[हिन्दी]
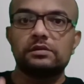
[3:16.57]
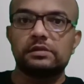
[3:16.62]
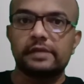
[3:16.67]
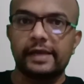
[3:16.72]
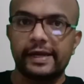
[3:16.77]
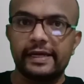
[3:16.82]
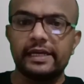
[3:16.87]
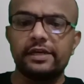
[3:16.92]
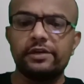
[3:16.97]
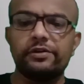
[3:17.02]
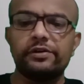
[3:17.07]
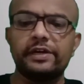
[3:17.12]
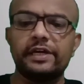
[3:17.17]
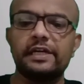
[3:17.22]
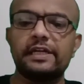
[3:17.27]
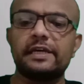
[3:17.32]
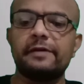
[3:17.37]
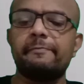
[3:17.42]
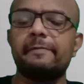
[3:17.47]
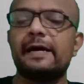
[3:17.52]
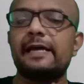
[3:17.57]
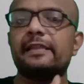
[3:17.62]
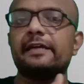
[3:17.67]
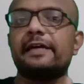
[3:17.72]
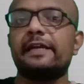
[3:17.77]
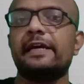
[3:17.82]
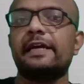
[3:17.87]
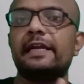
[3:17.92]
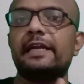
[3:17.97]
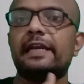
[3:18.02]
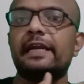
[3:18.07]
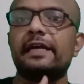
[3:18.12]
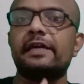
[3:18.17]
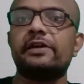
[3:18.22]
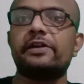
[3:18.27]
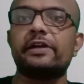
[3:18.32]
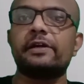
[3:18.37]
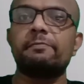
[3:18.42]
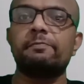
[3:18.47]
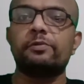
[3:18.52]
सेकेंड यूनिट की बात करें
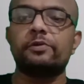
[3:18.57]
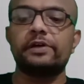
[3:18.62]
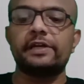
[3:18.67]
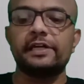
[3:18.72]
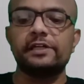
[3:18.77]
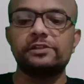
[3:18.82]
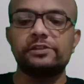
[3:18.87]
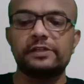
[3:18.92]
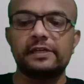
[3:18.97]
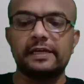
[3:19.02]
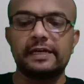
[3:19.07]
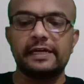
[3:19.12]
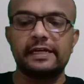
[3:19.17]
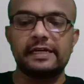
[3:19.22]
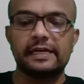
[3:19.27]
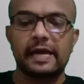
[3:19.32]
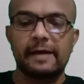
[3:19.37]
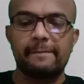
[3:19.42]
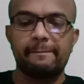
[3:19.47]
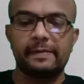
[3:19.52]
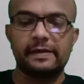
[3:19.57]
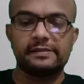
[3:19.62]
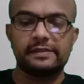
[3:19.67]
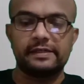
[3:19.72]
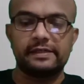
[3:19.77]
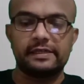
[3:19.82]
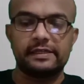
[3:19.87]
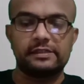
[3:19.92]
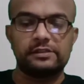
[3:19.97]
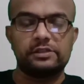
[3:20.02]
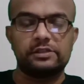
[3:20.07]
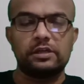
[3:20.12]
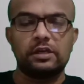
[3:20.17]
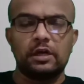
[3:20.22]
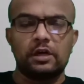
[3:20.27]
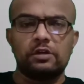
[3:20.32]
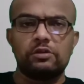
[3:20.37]
इलेक्ट्रिक पोटेंशियल एंड कैपेसिटेंस